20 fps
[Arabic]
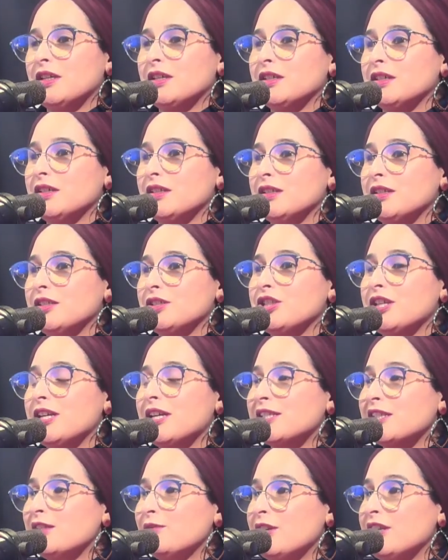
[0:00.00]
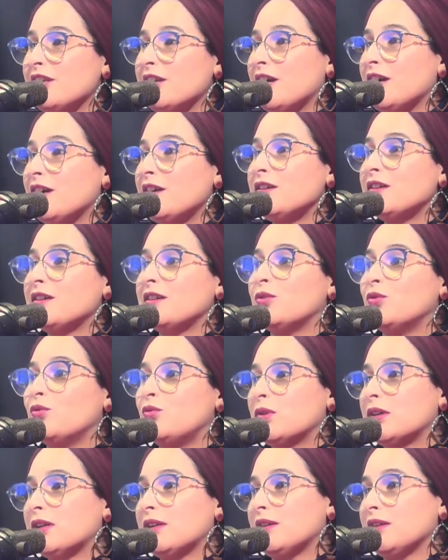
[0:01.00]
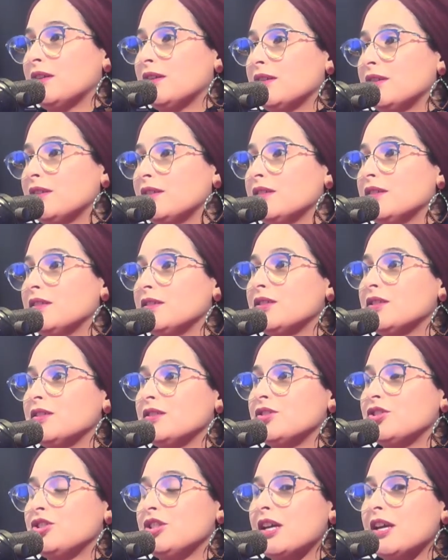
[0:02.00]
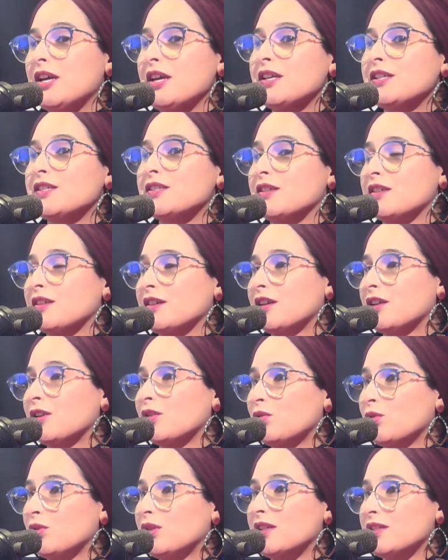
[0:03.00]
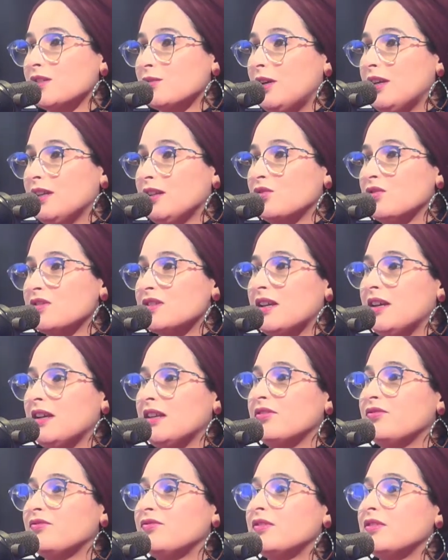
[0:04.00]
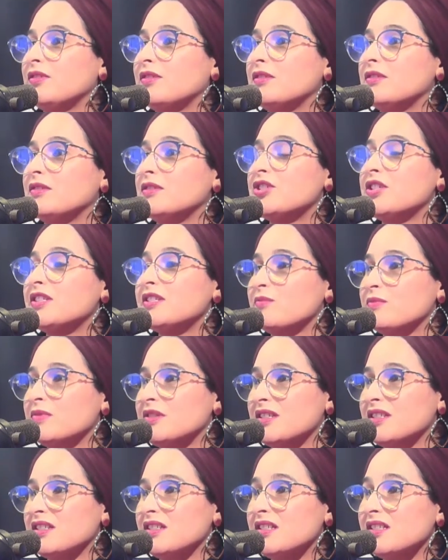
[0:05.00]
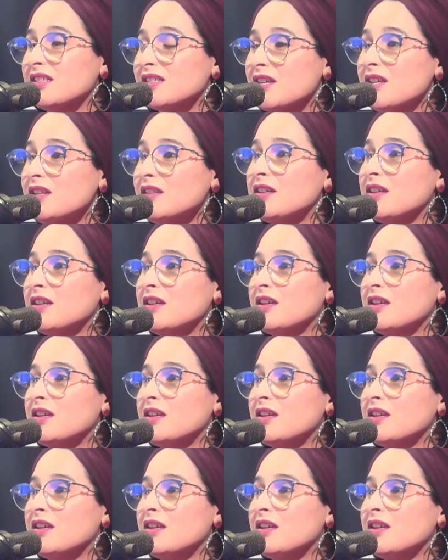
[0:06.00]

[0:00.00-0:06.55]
آه، جهاز المناعه هو جهاز خلقه الله سبحانه وتعالى في الجسم ديال الانسان